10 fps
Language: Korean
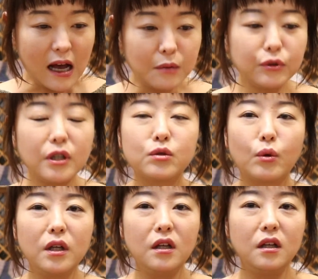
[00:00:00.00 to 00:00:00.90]
아무리
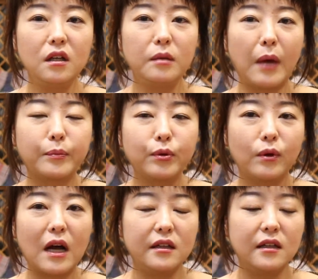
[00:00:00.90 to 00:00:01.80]
종이
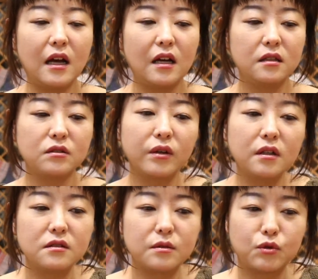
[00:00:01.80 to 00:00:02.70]
100%가 아니라
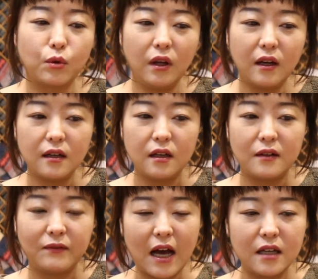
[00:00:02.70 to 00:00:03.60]
저기는 지금
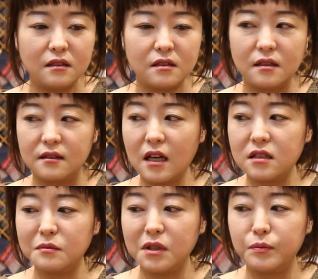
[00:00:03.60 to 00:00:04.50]
종이가 바인실은
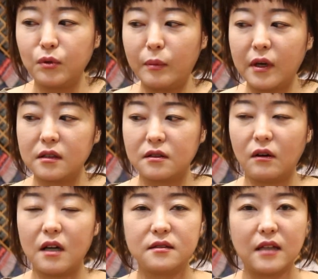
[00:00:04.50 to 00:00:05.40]
41%밖에
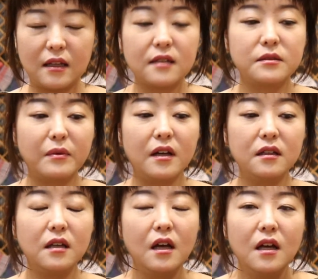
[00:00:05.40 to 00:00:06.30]
들어가진
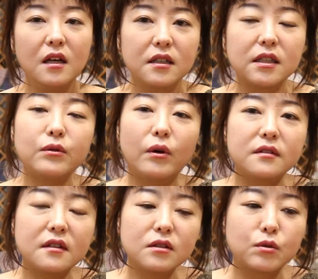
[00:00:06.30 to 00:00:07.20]
않았지만 그래도
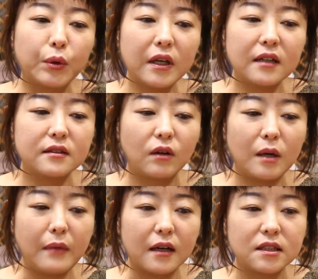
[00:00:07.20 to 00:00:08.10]
어쨌든 종이가
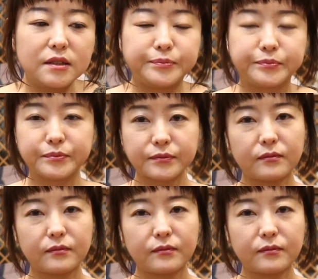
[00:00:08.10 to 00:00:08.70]
들어간 만큼